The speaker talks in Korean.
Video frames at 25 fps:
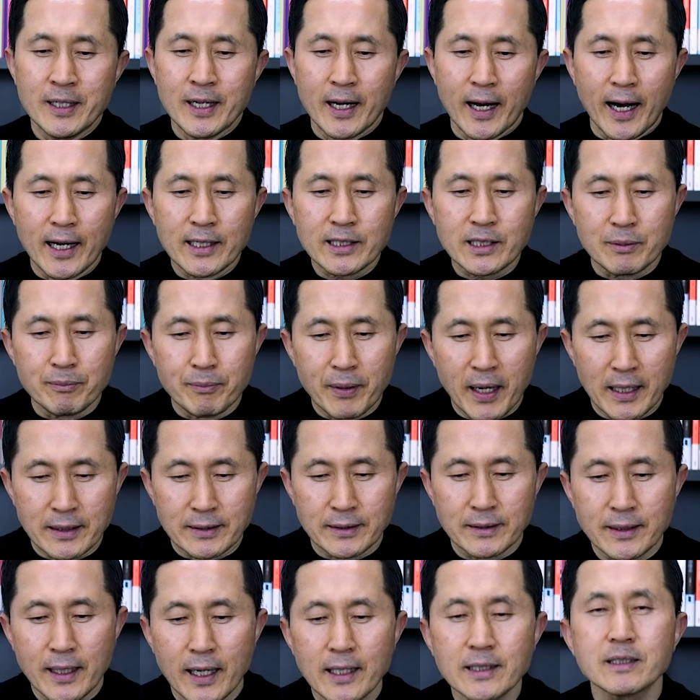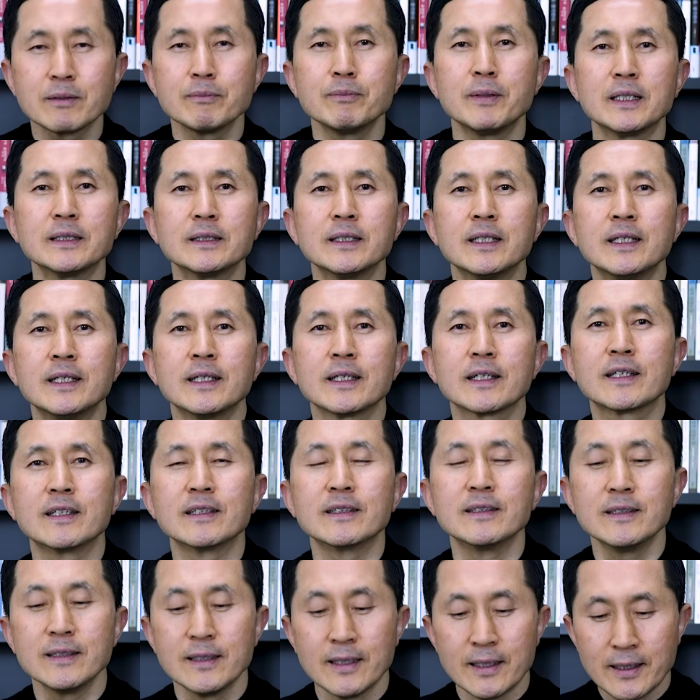하지만, 하지만
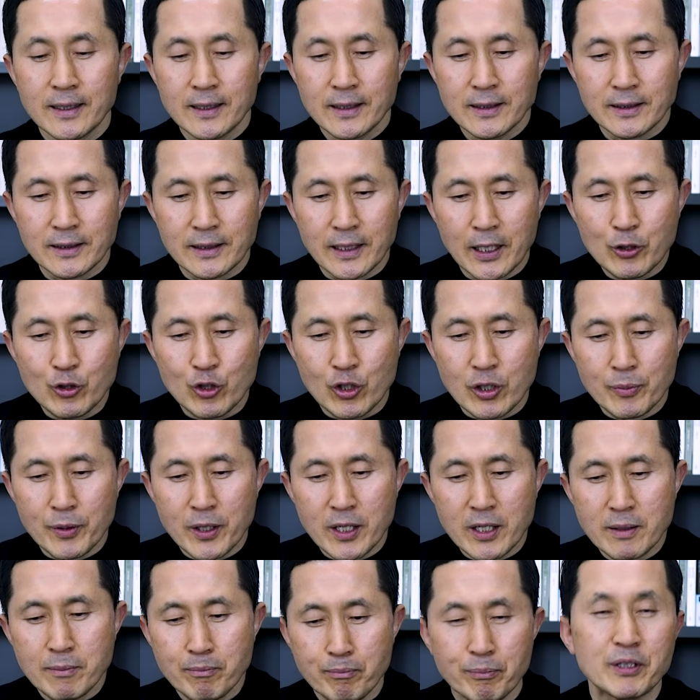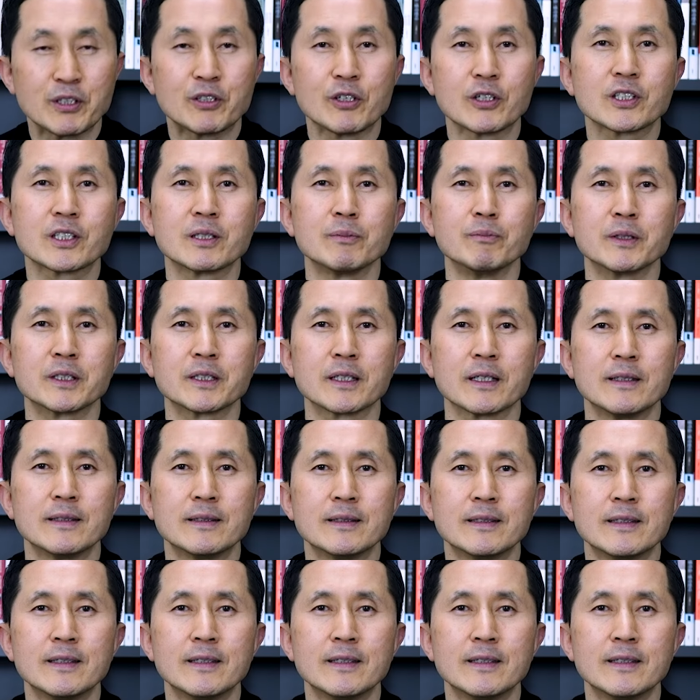그는 예수님을 믿었습니다.